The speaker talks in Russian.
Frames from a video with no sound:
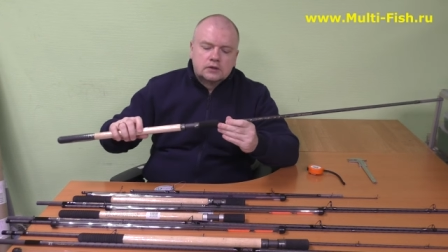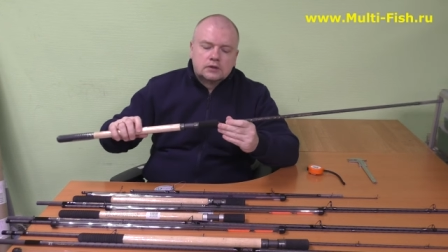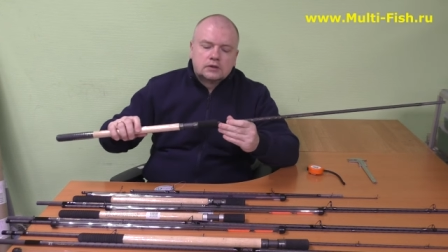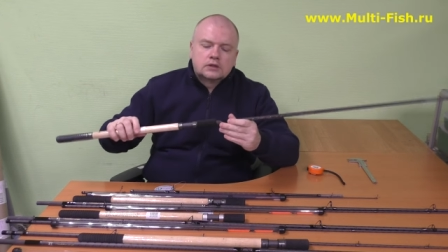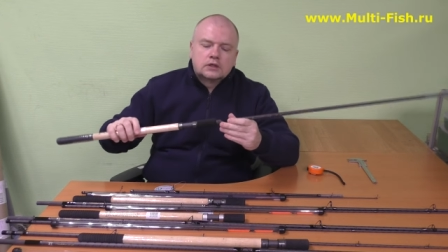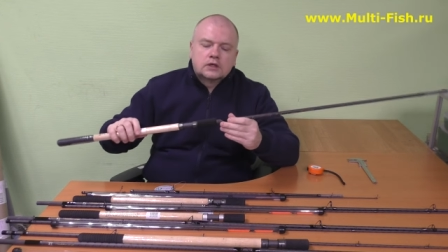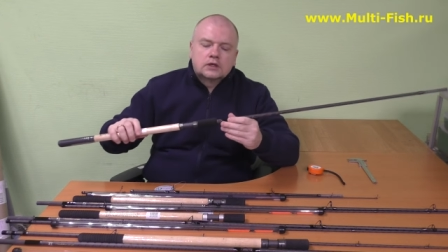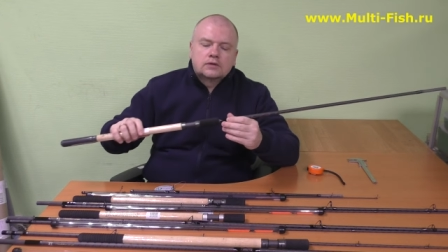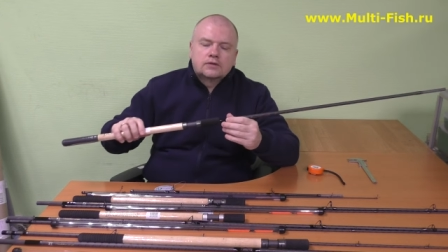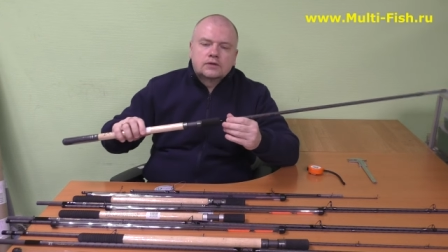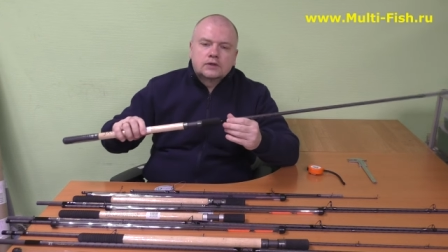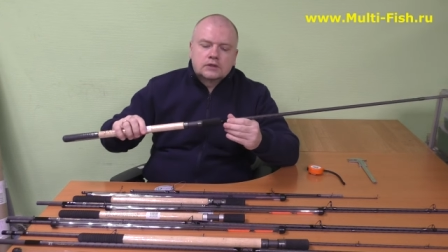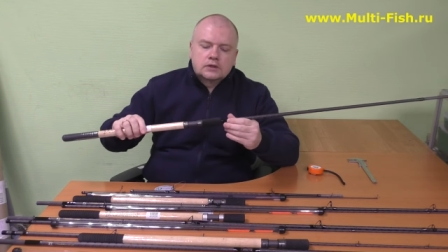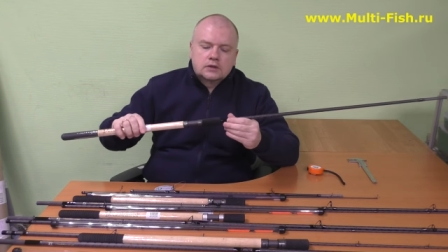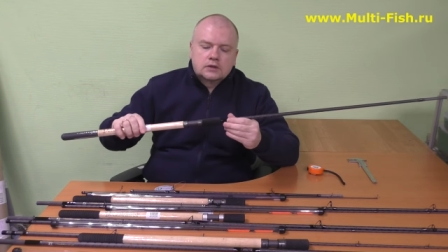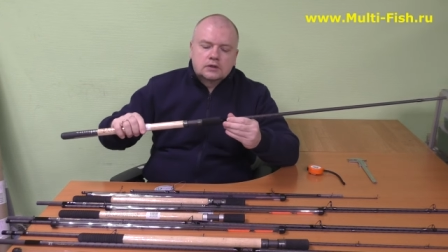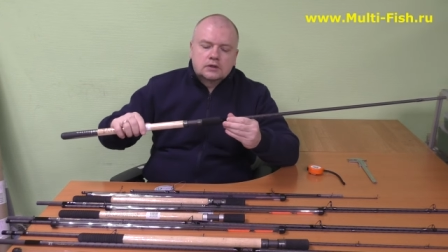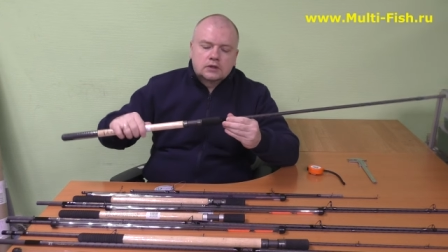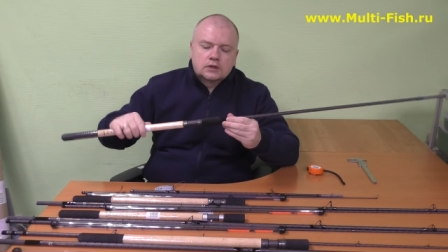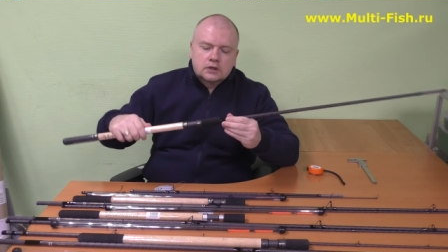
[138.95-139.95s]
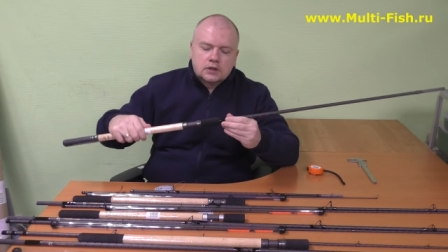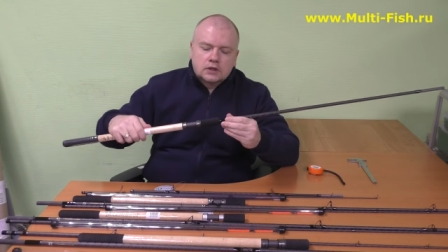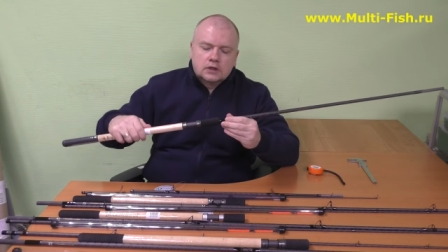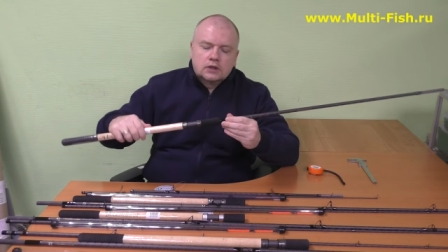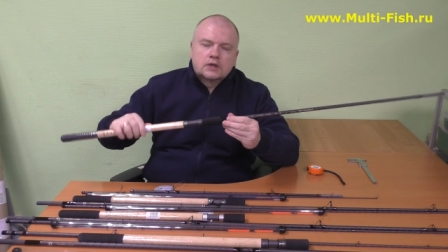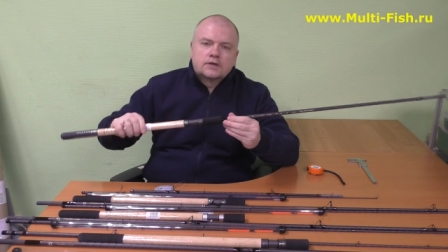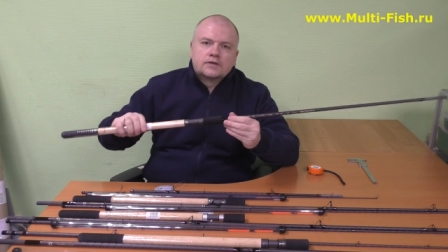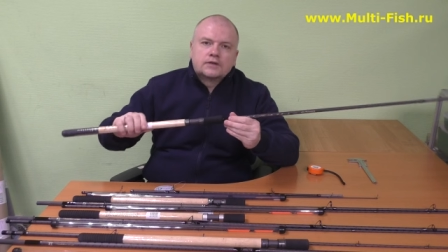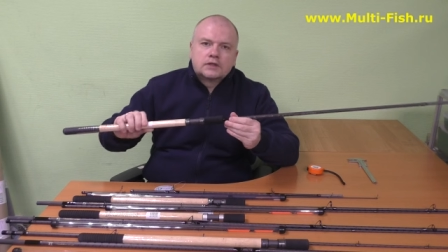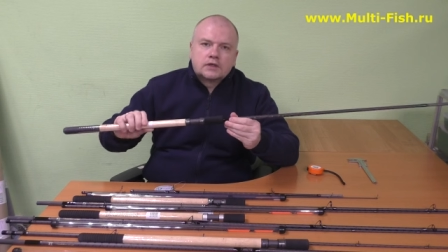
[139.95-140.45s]
соответственно,
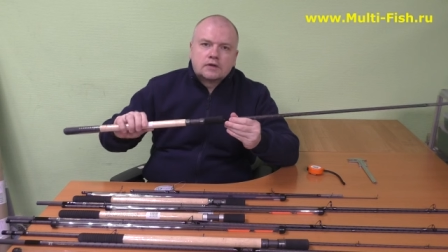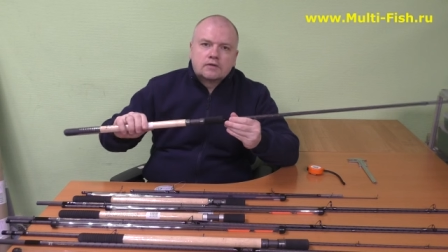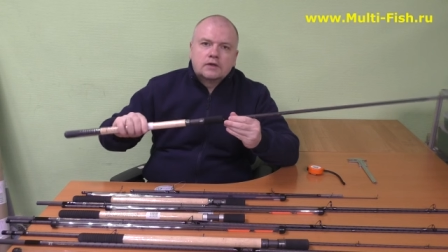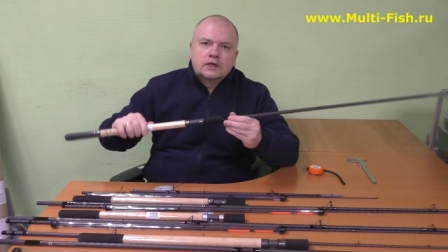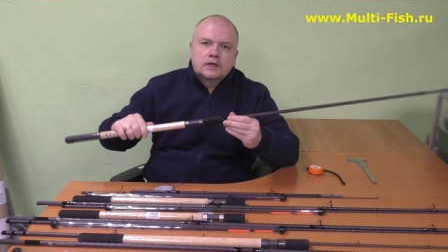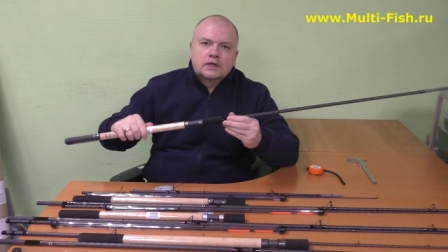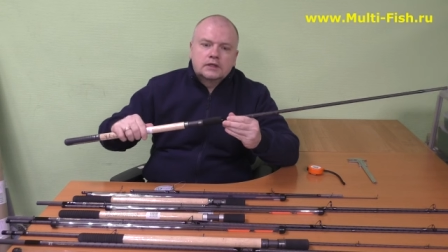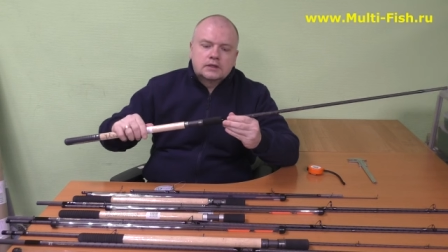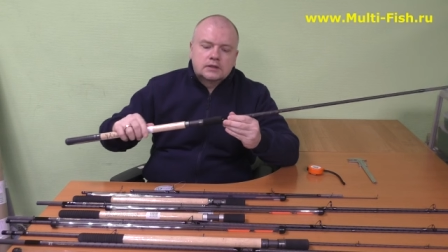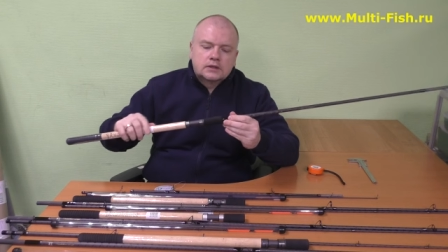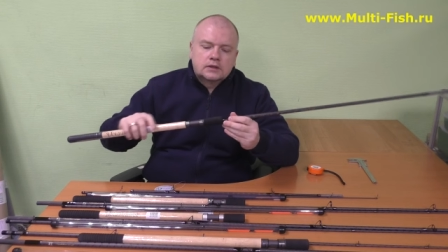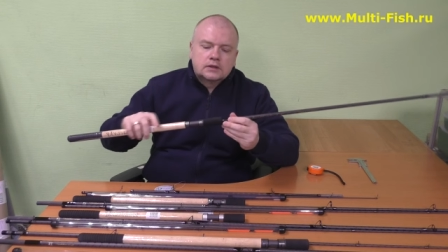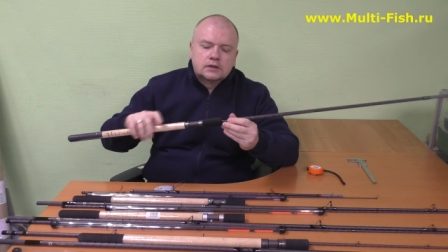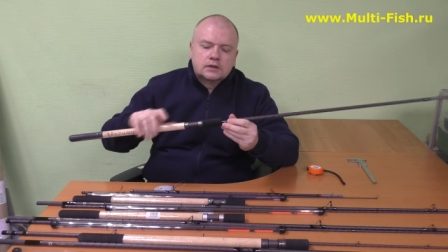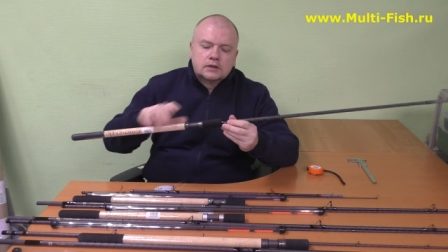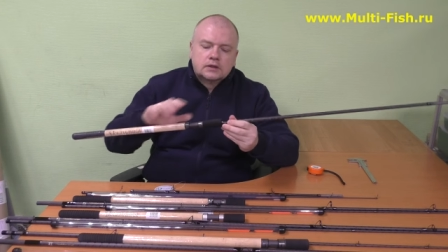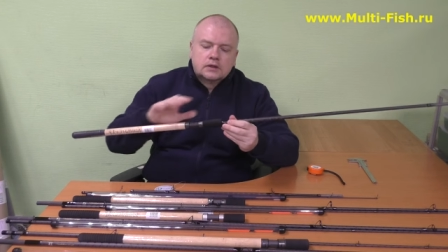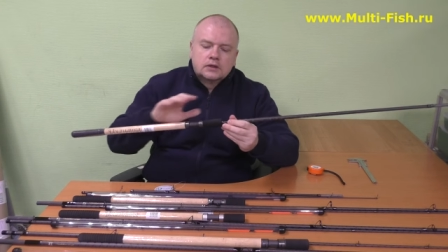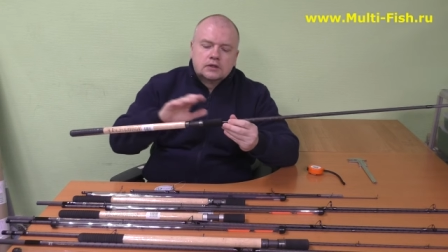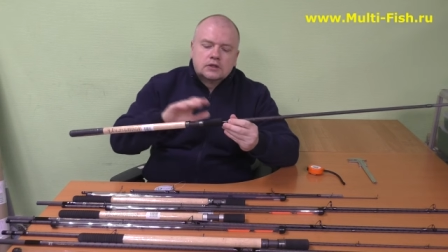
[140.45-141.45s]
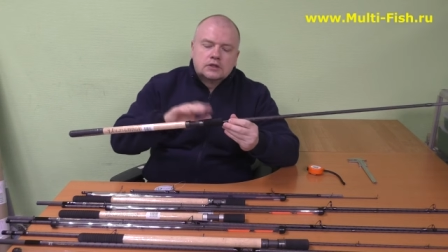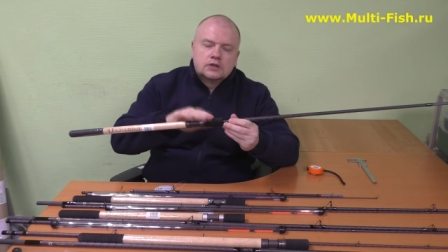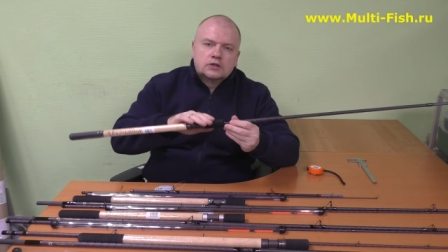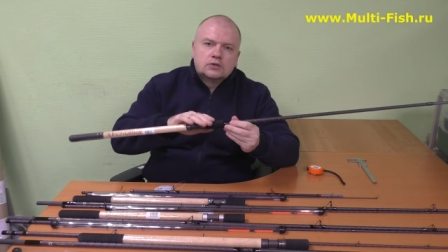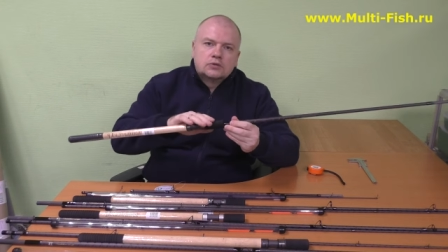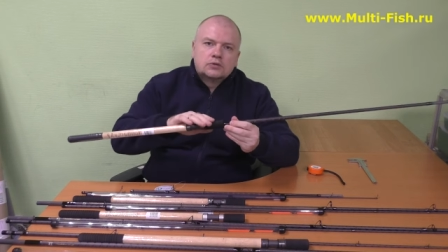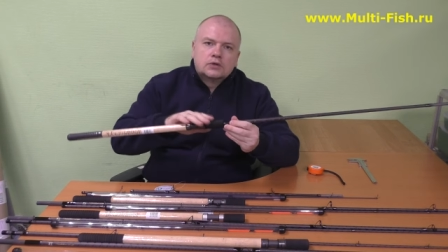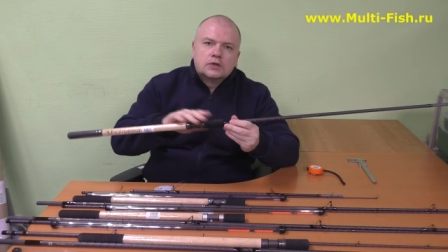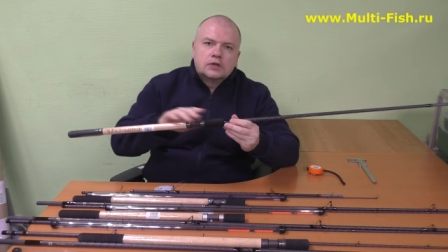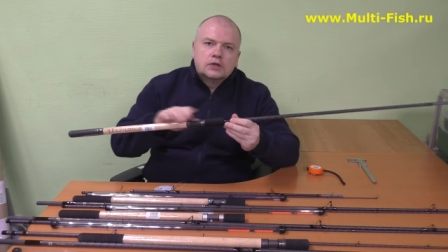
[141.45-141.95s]
когда вставляется,
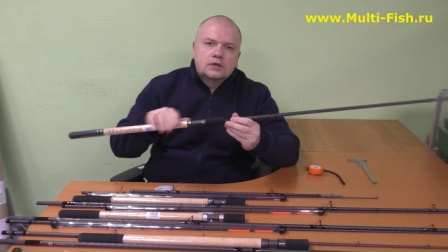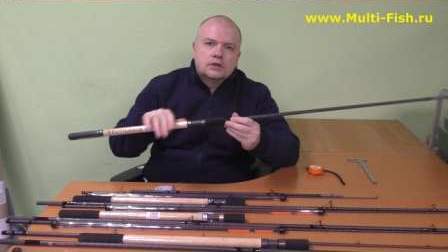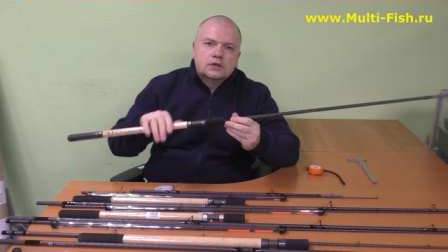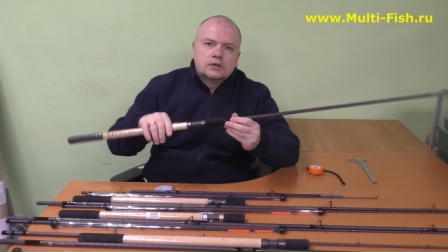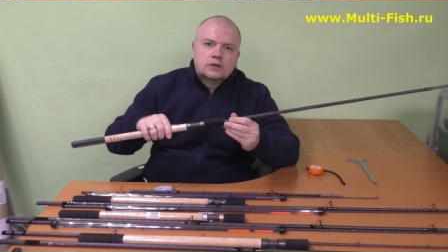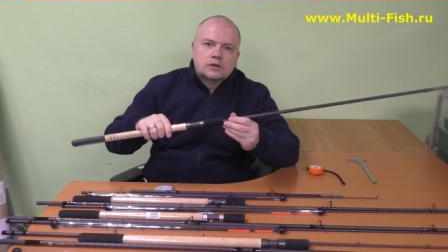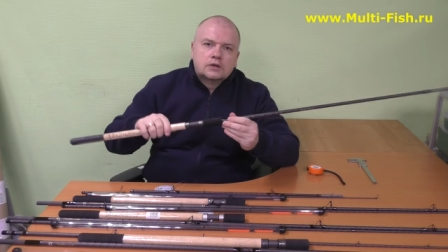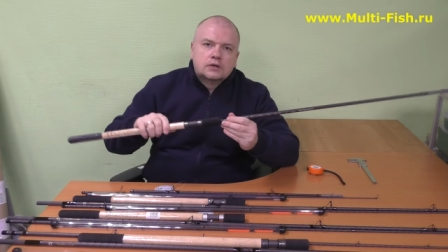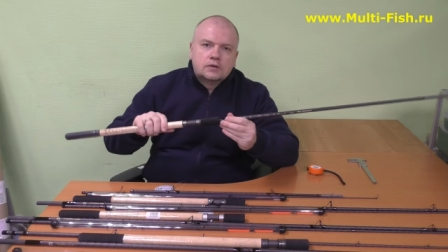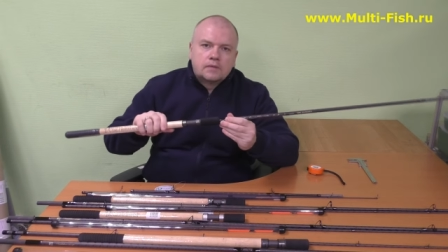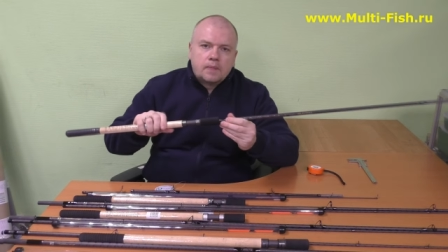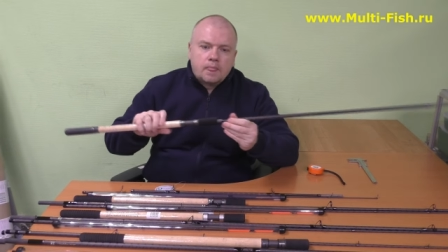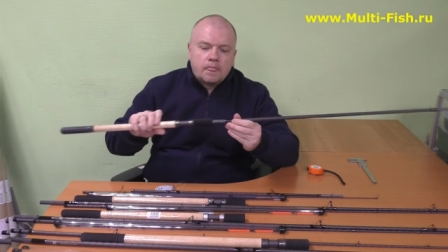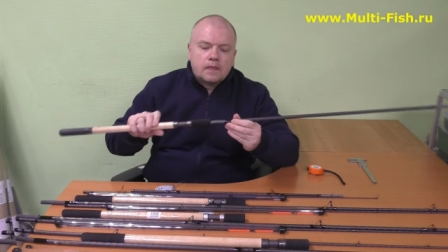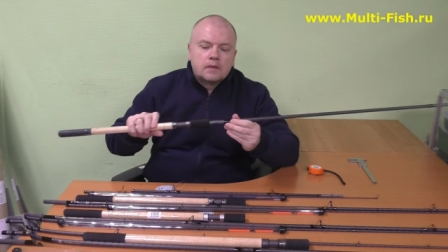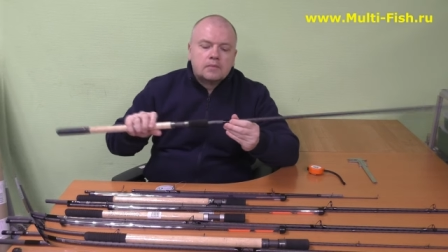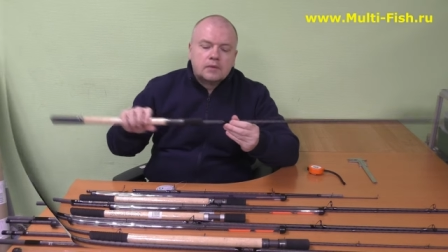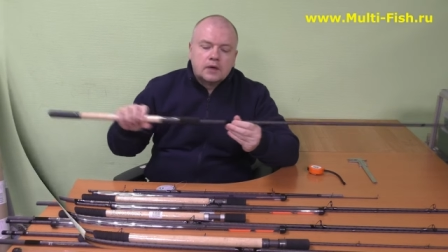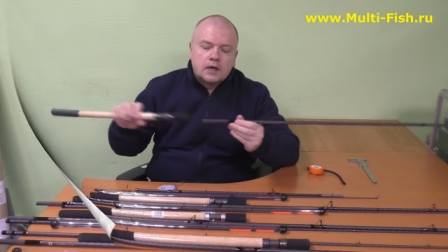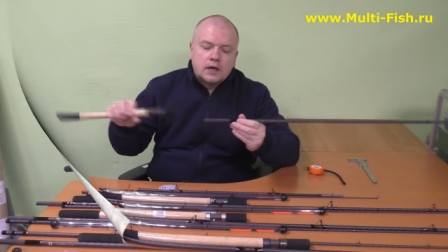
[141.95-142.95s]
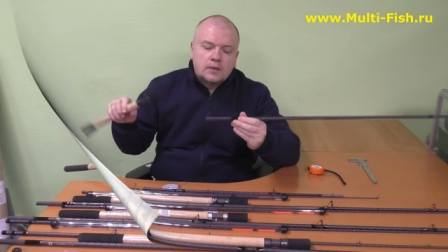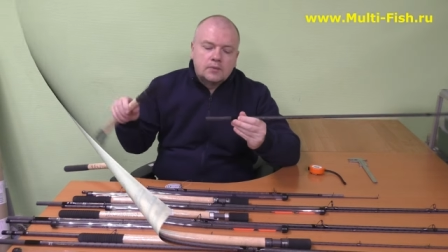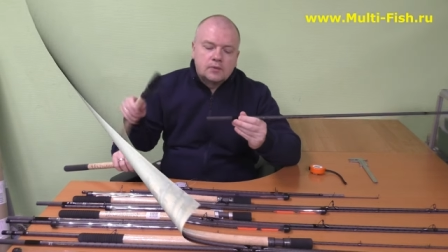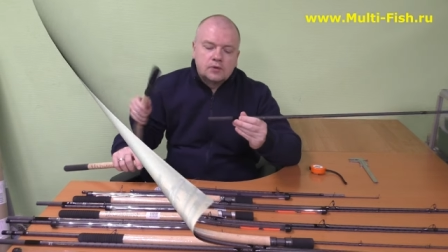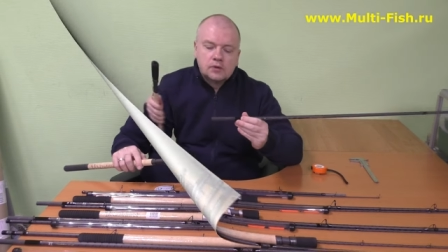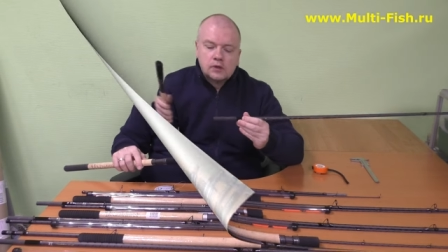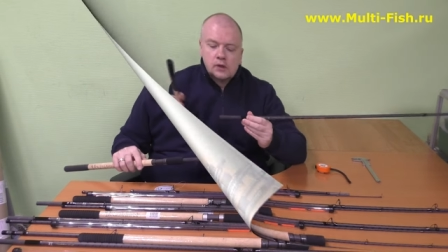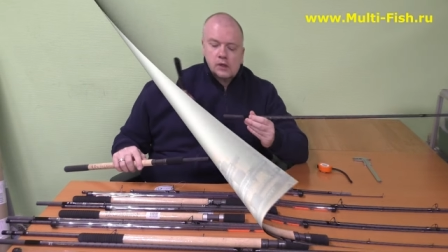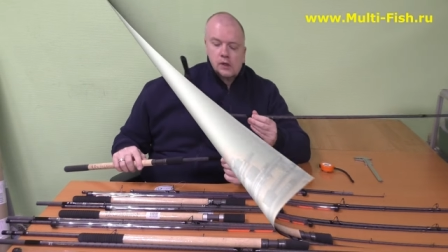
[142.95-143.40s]
изнутри э, маму.